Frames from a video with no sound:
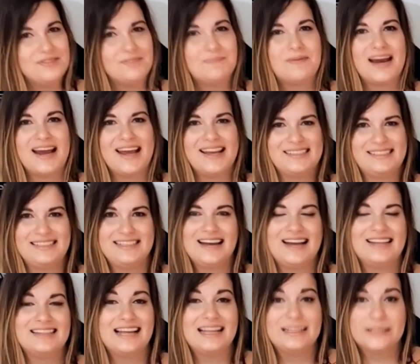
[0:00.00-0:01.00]
para
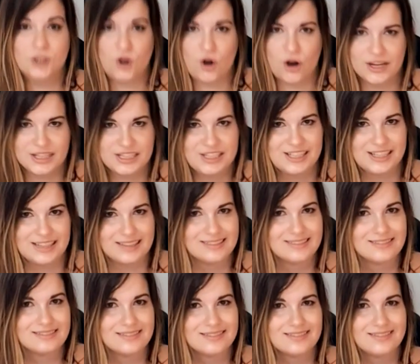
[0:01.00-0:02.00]
retirar na loja,
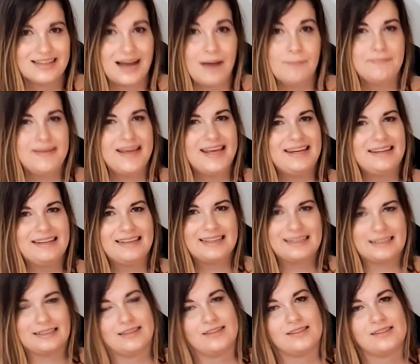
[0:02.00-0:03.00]
na
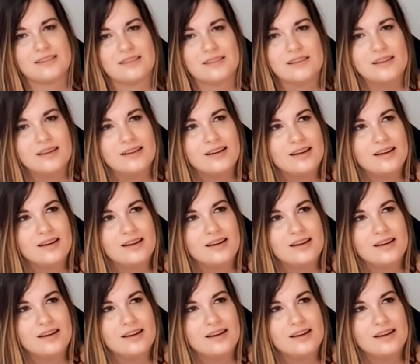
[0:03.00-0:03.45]
Americanas.